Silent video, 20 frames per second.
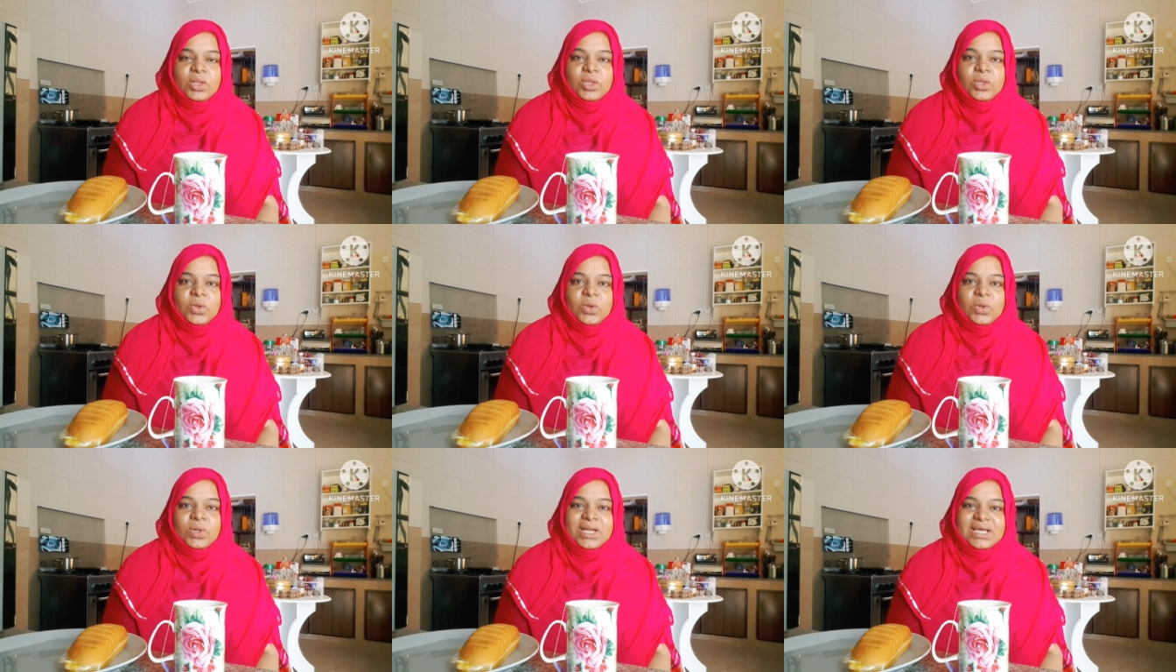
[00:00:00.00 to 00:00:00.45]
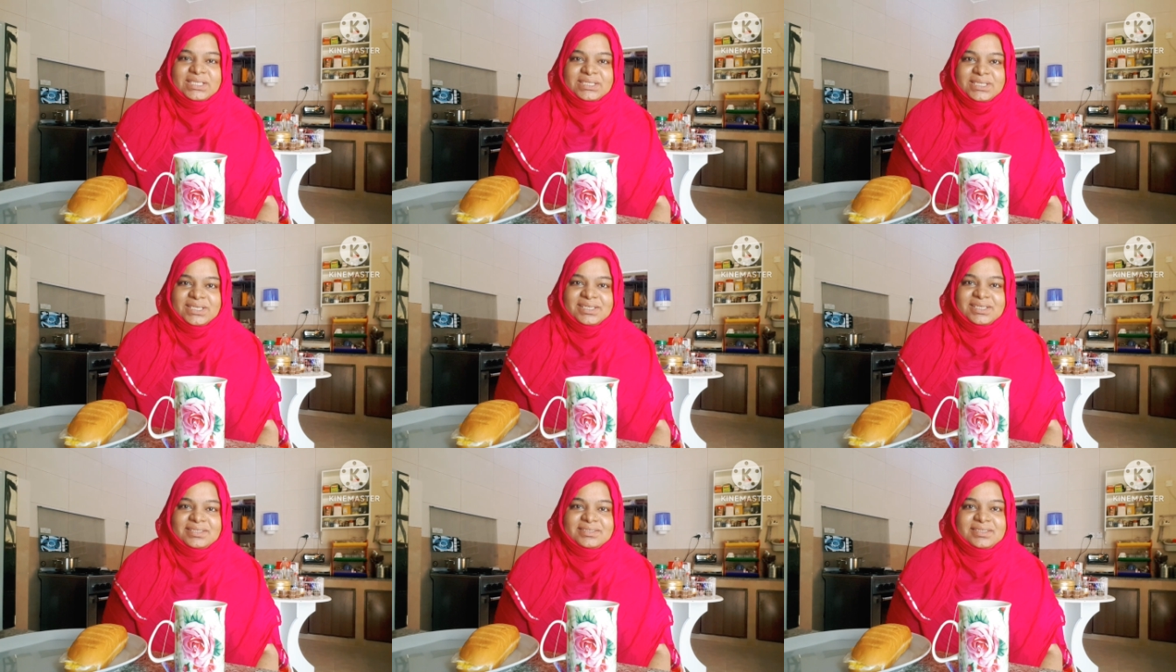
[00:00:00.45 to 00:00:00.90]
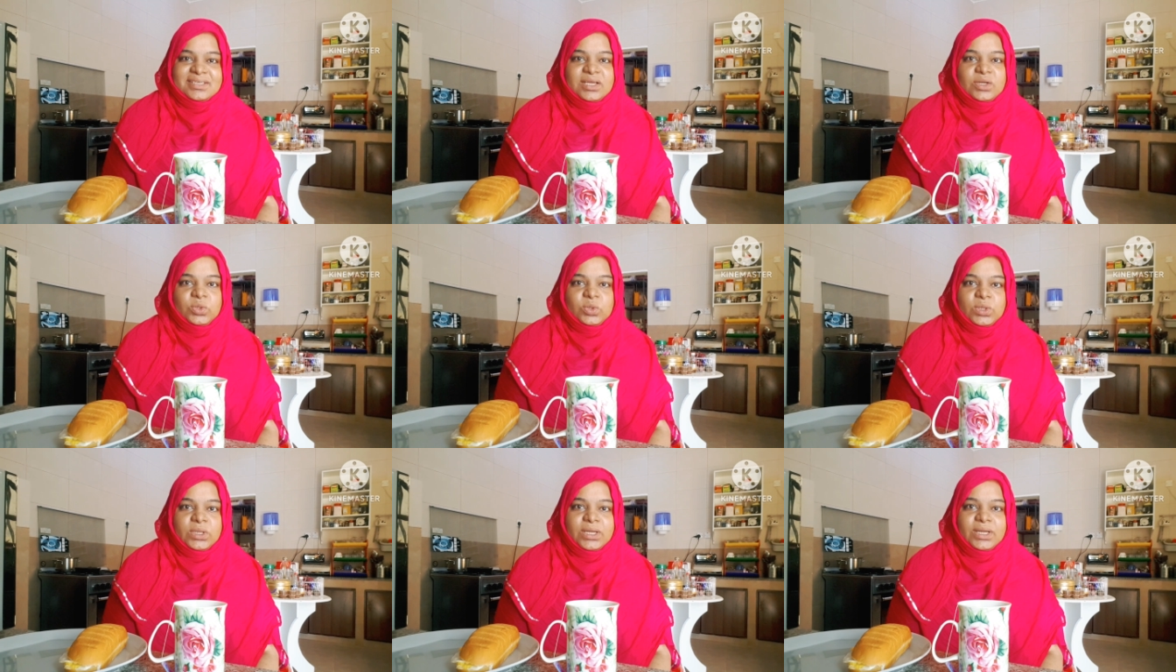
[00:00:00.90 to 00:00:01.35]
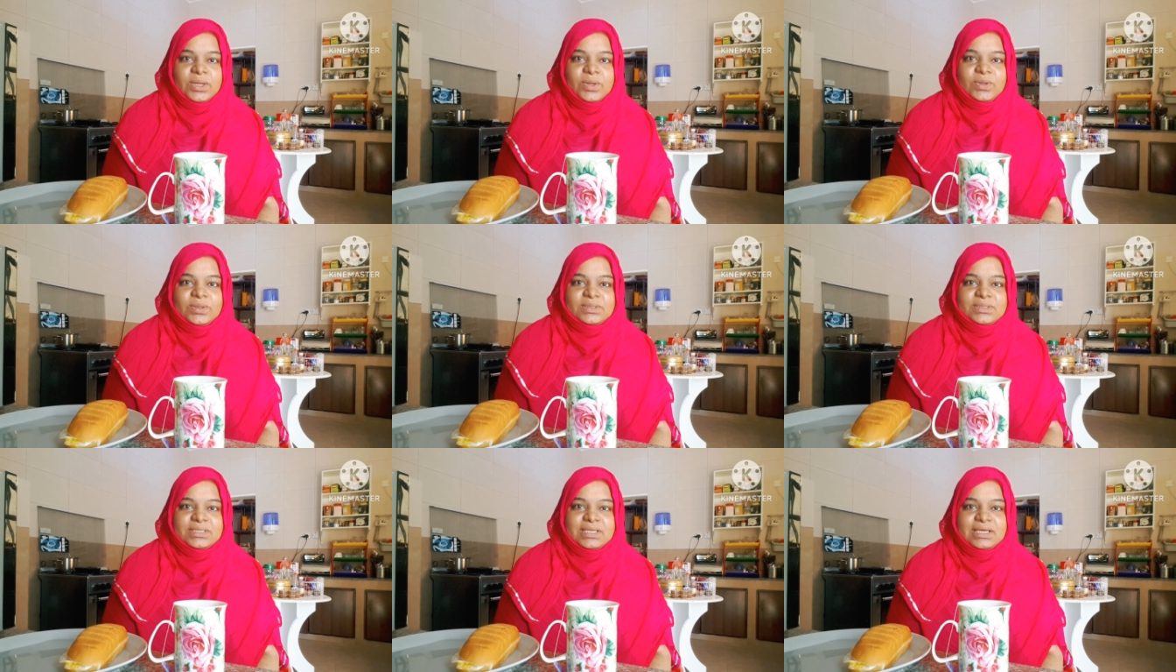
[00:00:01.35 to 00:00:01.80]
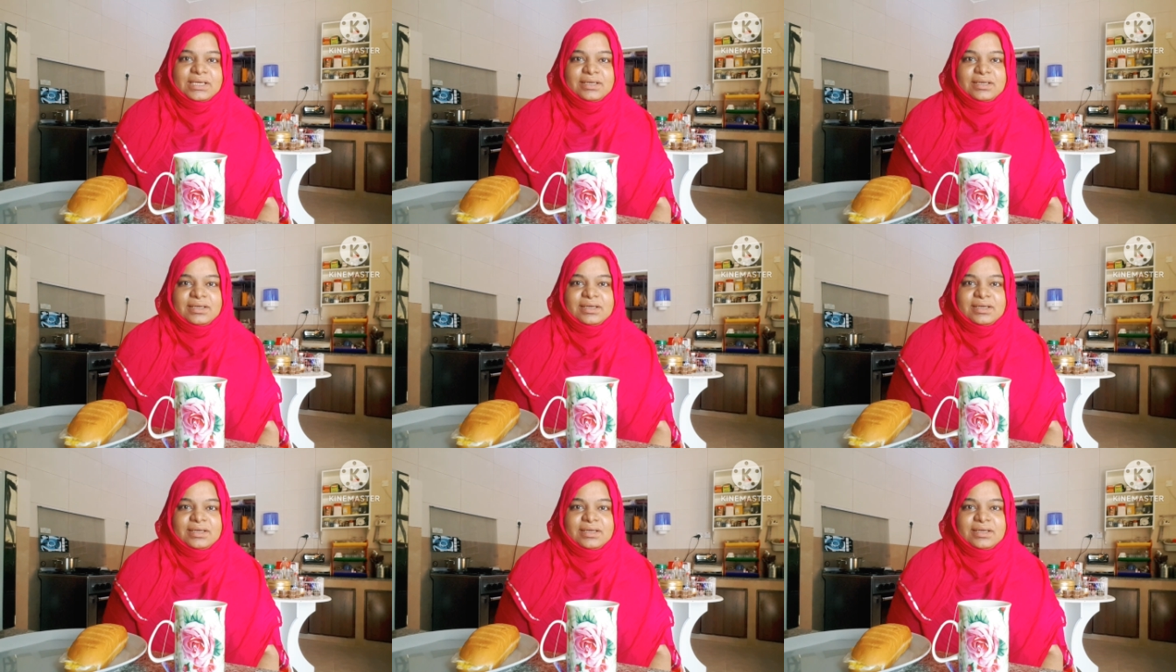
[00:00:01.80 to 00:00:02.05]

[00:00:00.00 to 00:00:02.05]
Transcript: তো নাস্তাটা আজকে একটু দেরি হয়েছে